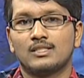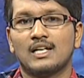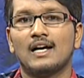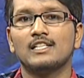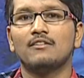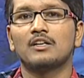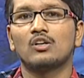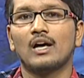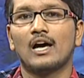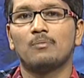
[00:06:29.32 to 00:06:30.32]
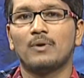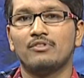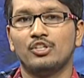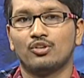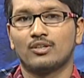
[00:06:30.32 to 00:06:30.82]
సహజ వనరుల అల్ప
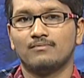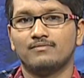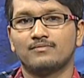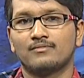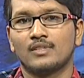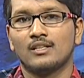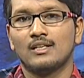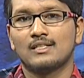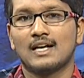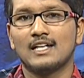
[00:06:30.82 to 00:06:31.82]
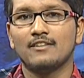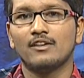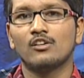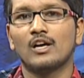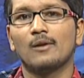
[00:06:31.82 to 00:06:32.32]
వినియోగం సహజ
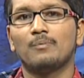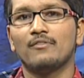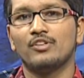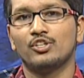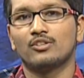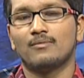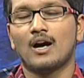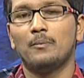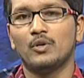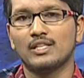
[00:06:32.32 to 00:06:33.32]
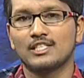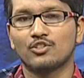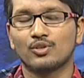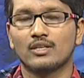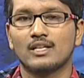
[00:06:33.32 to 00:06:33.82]
వనరుల అల్ప వినియోగం అభివృద్ధి
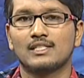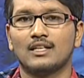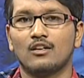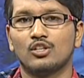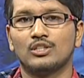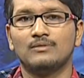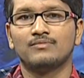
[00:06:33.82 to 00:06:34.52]
చెందుతున్న దేశాలలో